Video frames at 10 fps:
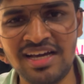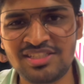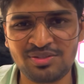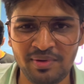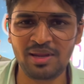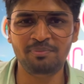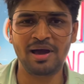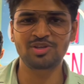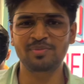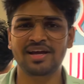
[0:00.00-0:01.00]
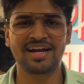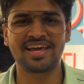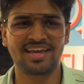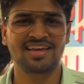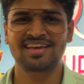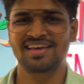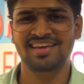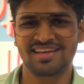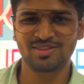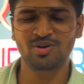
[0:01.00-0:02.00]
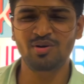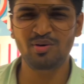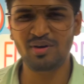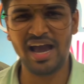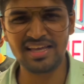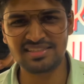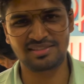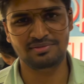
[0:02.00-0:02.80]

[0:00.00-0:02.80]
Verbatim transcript: दक्ष मेरे बाजू में खड़े तो गाइस